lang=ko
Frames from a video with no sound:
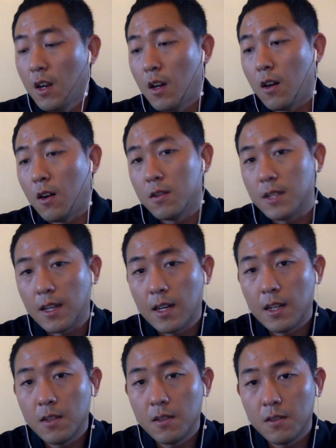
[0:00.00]
어
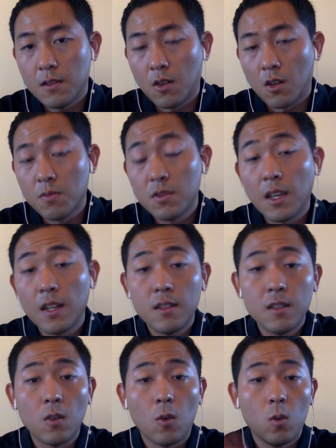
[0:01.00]
제가
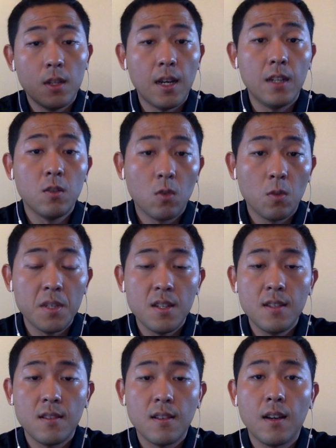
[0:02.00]
여러분께는 온라인으로
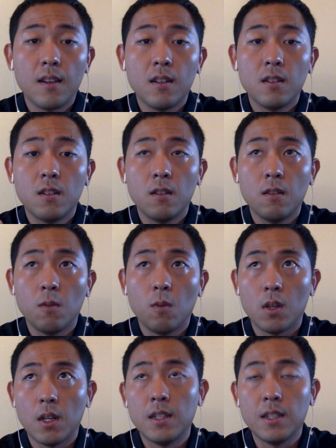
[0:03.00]
비즈니스 하기를
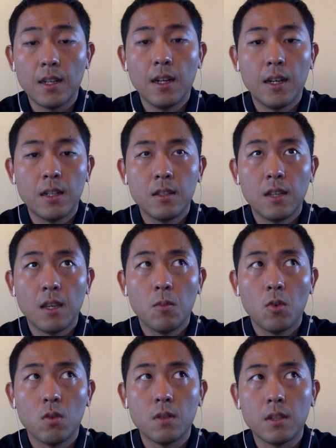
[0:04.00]
원하니까 이게
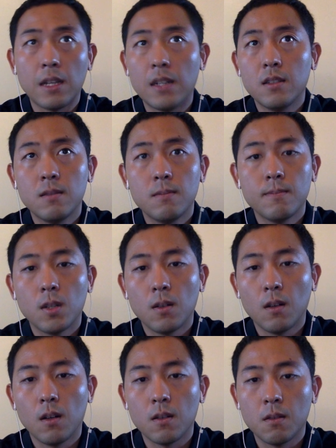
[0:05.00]
뭐 나는
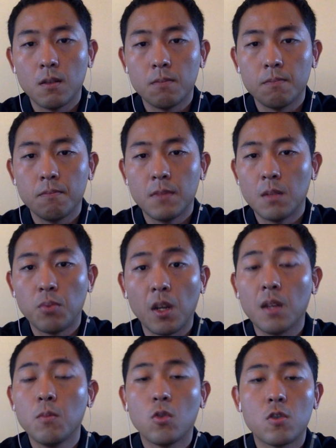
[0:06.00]
어, 나는
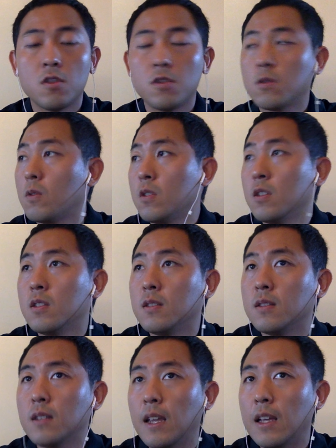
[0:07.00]
브레이킹모럴 스토어는
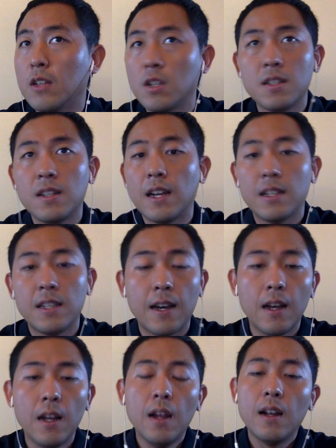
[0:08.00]
내 체질이 아니야
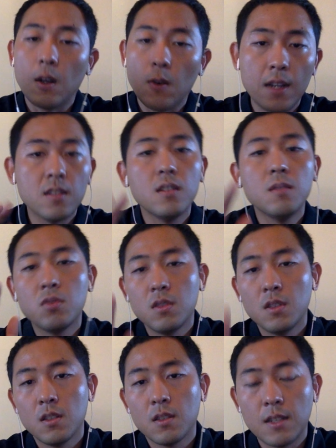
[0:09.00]
라고 하시는
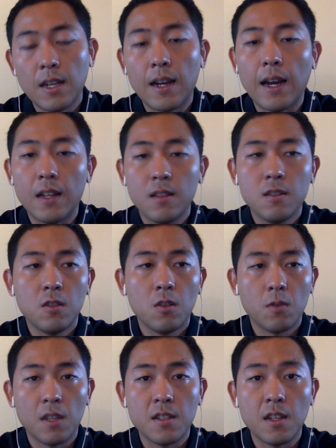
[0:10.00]
분은 그냥 안
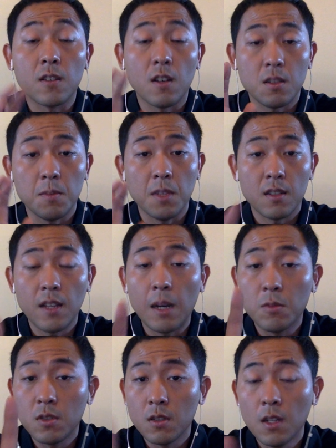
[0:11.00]
들으셔도 괜찮을 것 같습니다. 근데
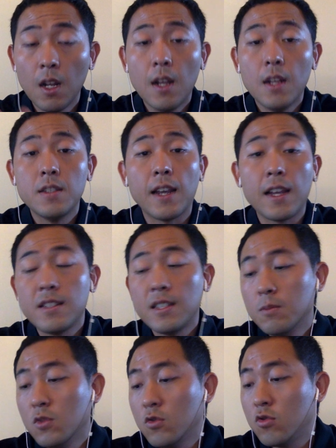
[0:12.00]
아무튼 제게
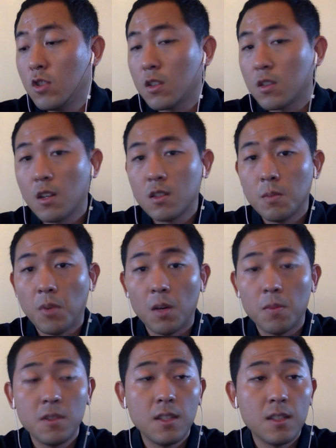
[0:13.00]
질문 주셨던 그
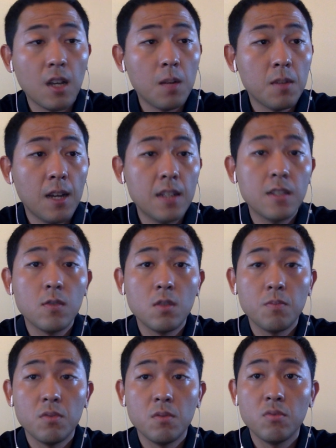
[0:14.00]
버블티 사업을 하시고
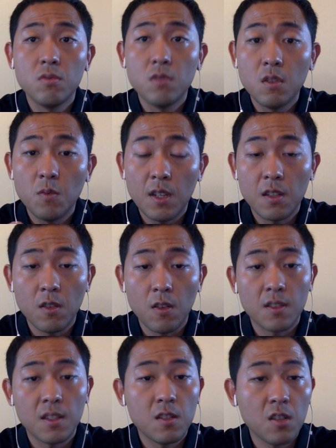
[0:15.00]
싶은 분들을 위해서
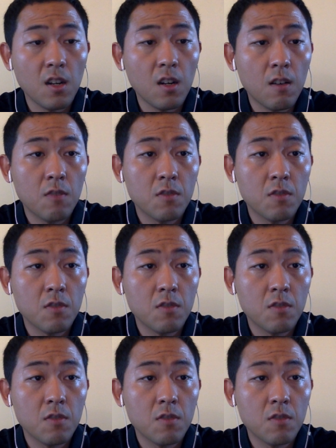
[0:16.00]
영상을 촬영하고